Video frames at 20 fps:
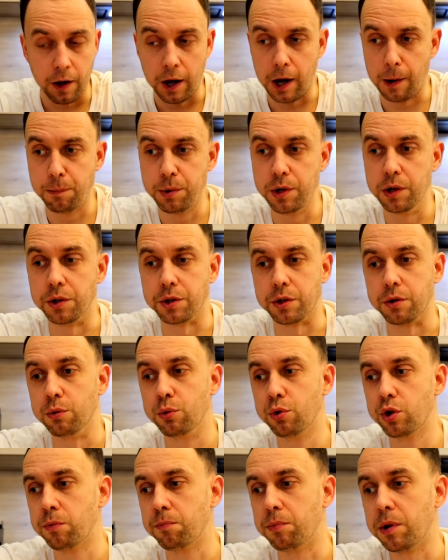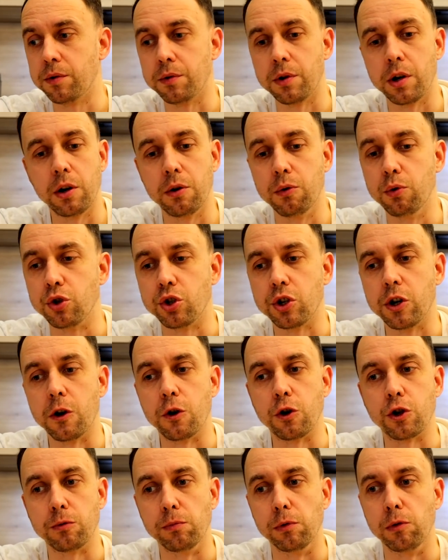Объелся. Ужин прям очень
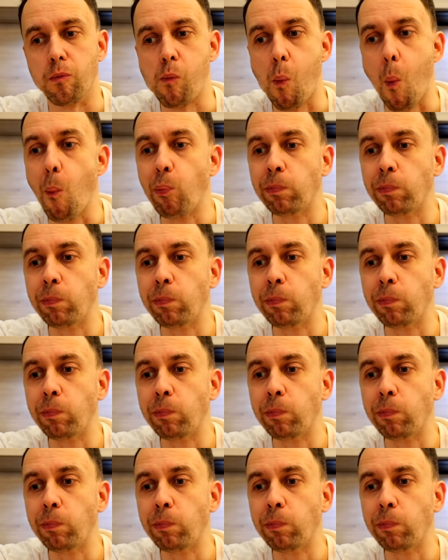хороший был.